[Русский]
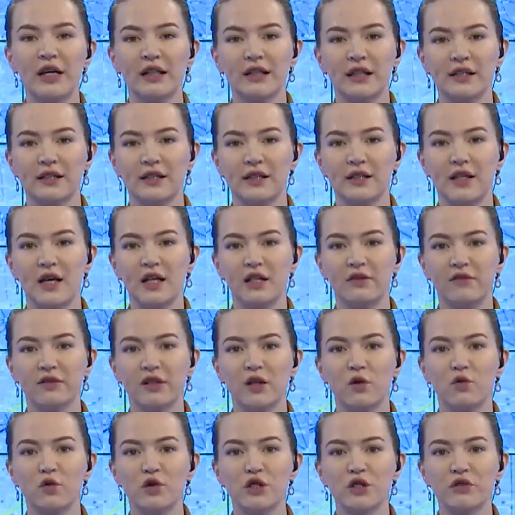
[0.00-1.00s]
Национального
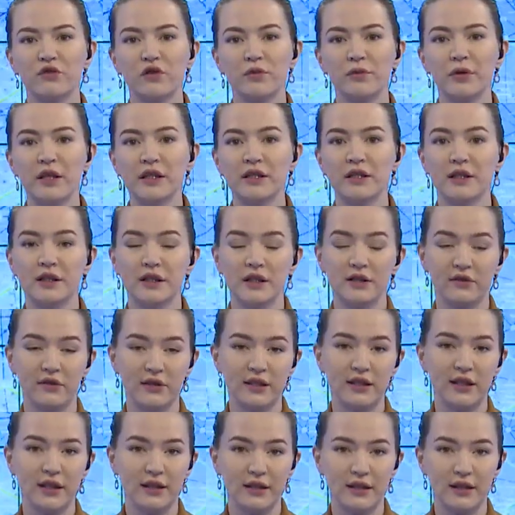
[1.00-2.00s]
научного медицинского
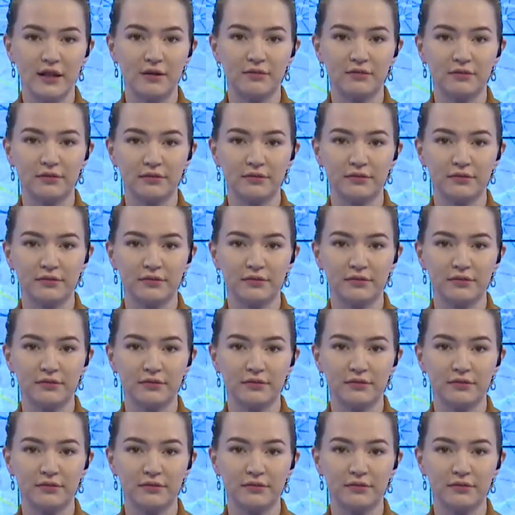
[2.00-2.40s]
центра.